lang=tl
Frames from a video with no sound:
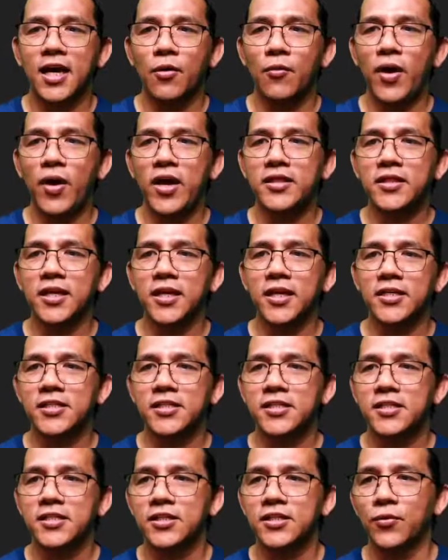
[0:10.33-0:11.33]
a
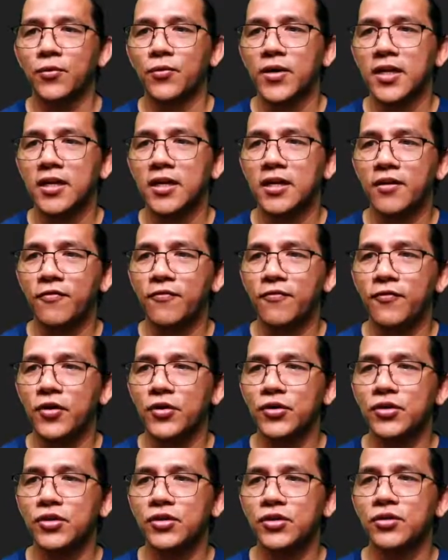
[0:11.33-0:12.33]
waitress will
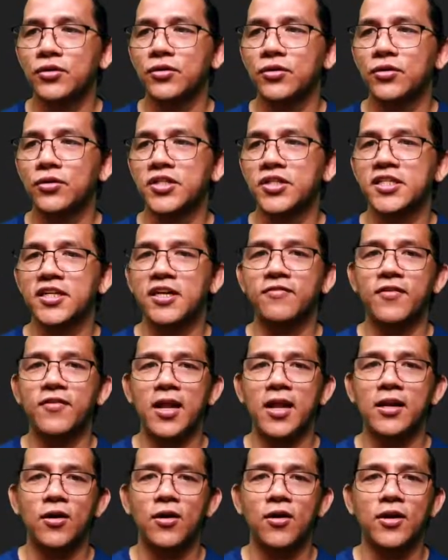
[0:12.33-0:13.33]
refuse to serve
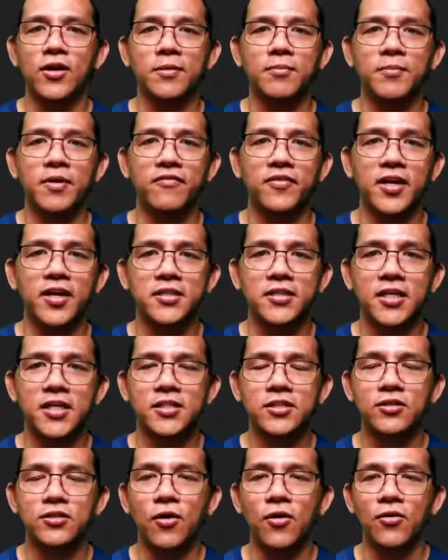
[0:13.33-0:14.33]
alcoholic
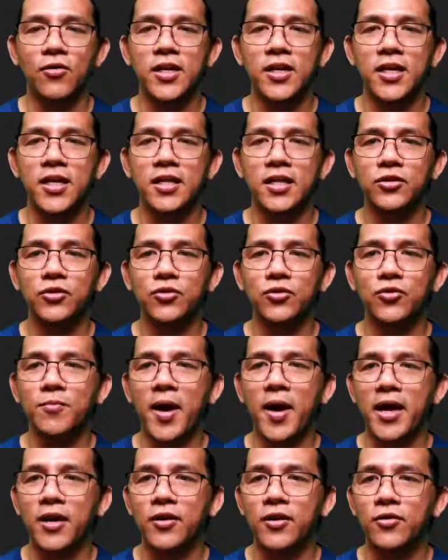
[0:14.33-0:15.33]
beverages to only two
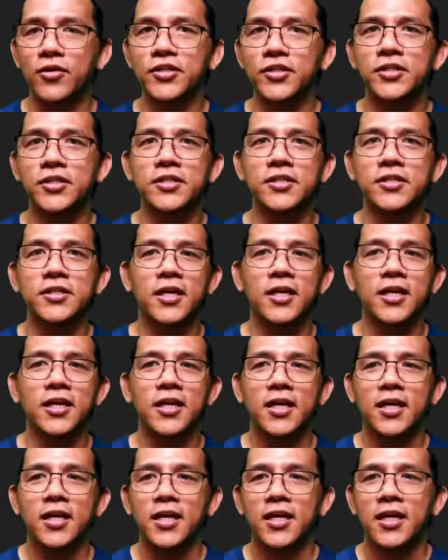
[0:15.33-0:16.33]
minors
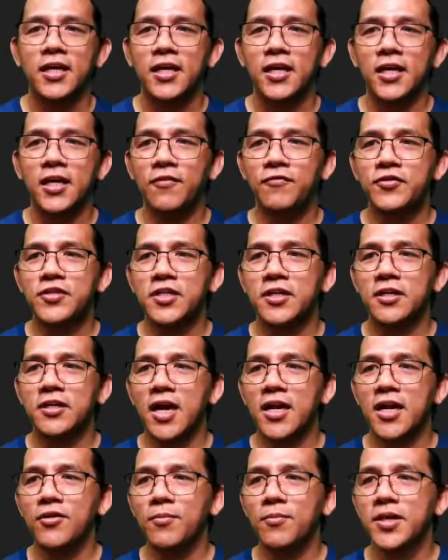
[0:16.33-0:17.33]
if she
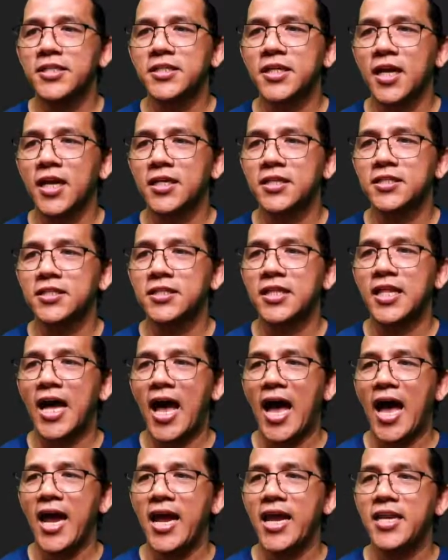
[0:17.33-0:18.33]
randomly selects the
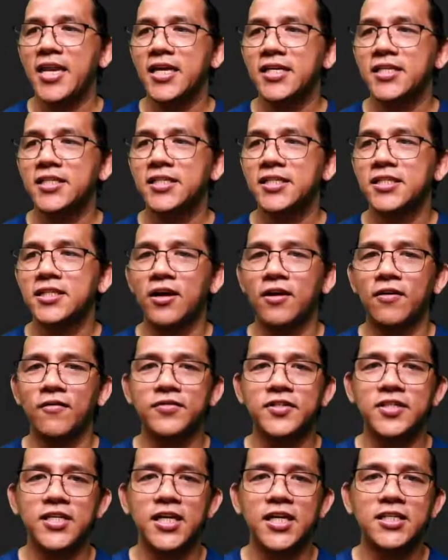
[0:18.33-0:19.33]
IDs of
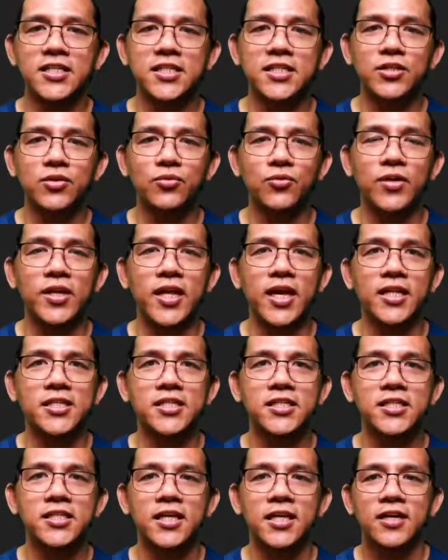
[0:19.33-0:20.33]
six
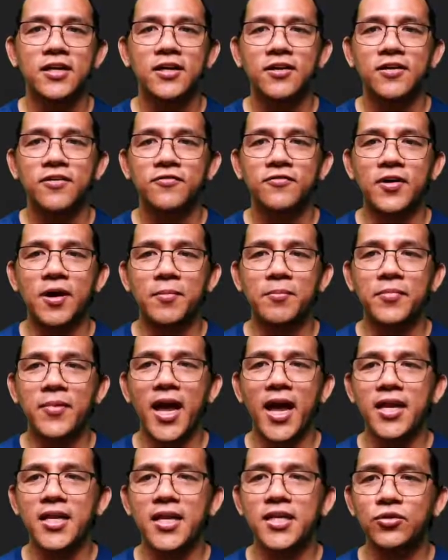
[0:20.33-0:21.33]
students from
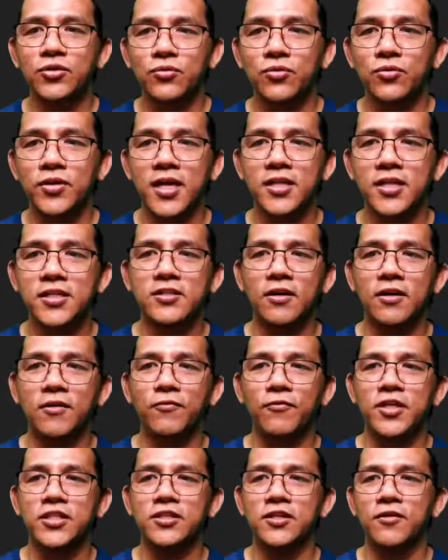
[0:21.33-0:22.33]
nine students of
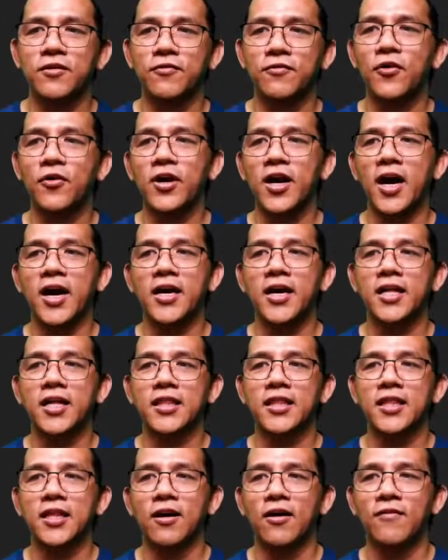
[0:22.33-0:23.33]
which four are not
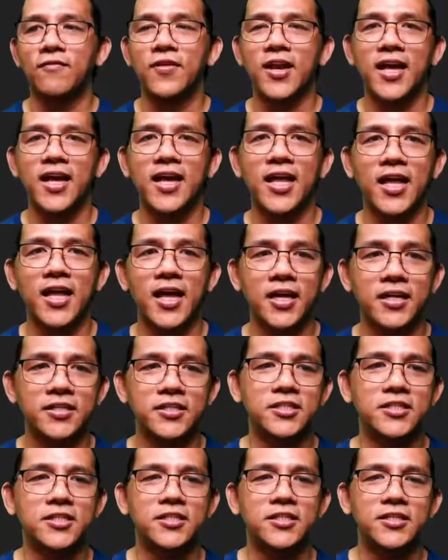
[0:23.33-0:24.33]
of legal
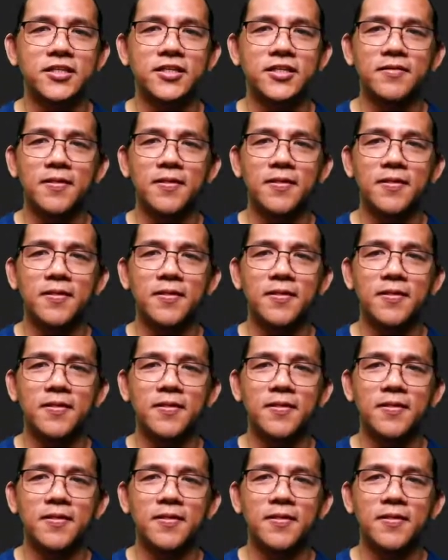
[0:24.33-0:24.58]
age.